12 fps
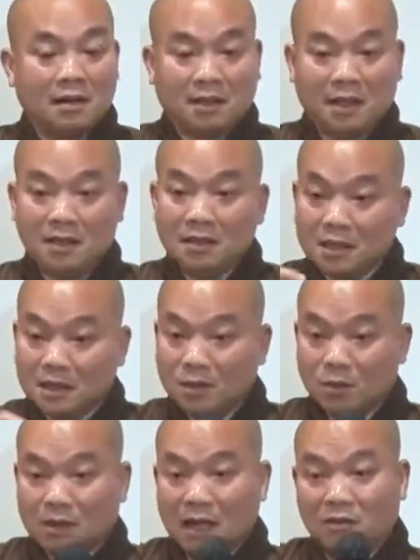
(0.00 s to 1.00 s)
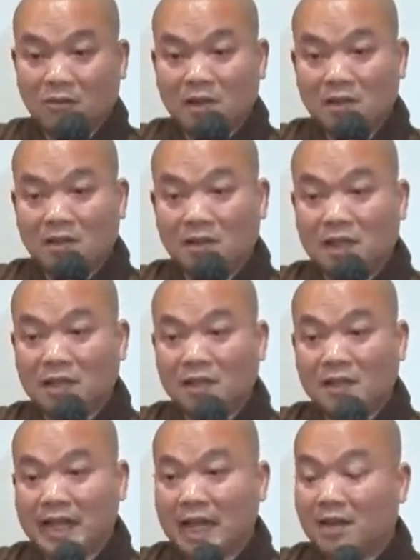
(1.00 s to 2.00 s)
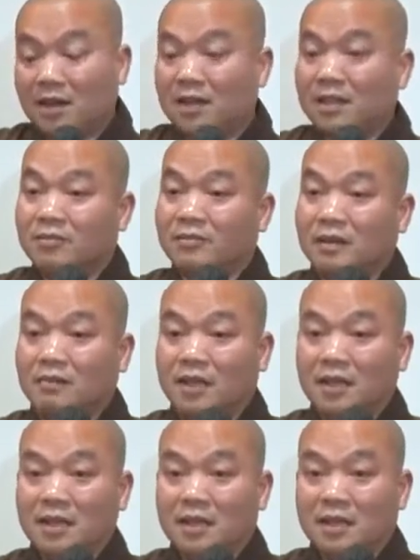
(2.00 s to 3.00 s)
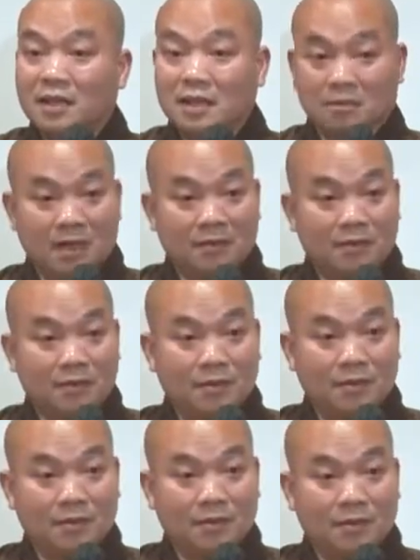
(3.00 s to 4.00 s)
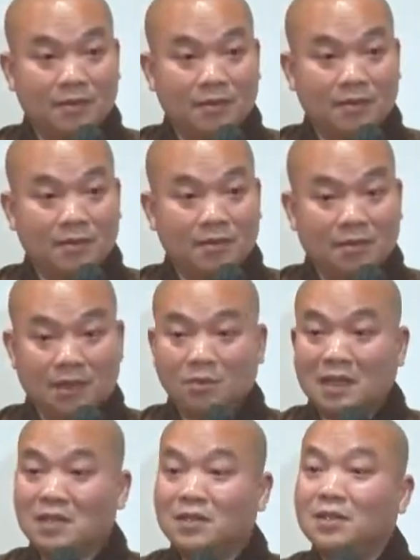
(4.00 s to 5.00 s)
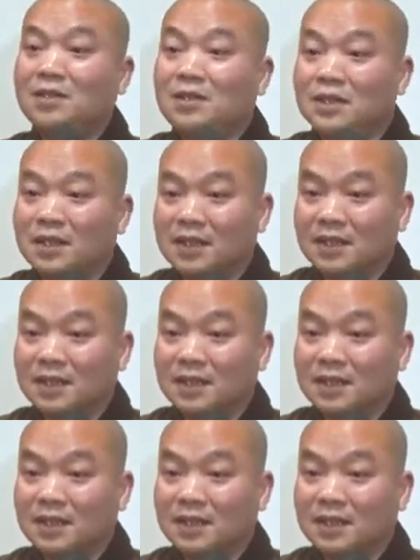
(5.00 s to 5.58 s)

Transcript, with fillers: thì nhất định chúng ta cũng phải giữ cái thời gian đó trong vòng á là 10 phút mà chúng ta giữ được